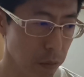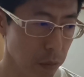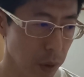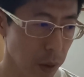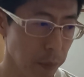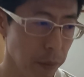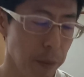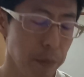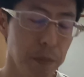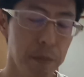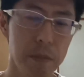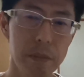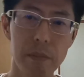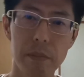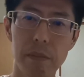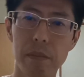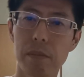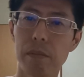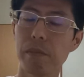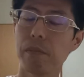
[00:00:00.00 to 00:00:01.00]
あの
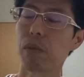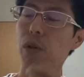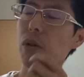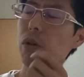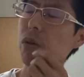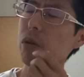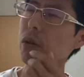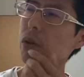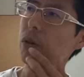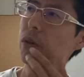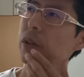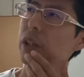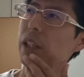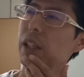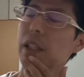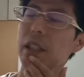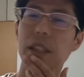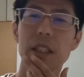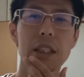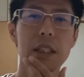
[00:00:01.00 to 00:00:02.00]
防御に
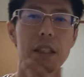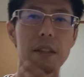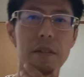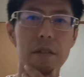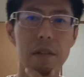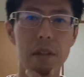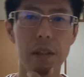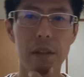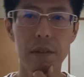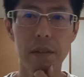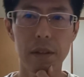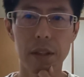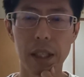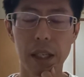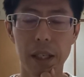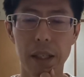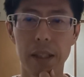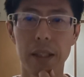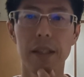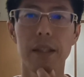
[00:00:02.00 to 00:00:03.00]
徹してるって言った
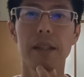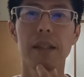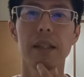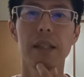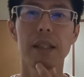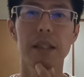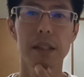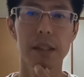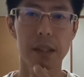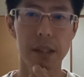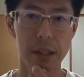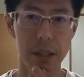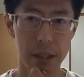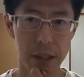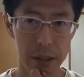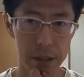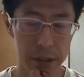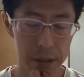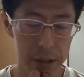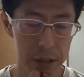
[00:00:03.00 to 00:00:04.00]
らいいんです
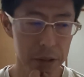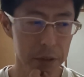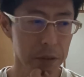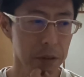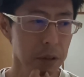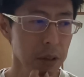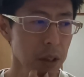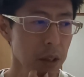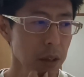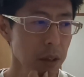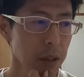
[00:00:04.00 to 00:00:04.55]
かね。その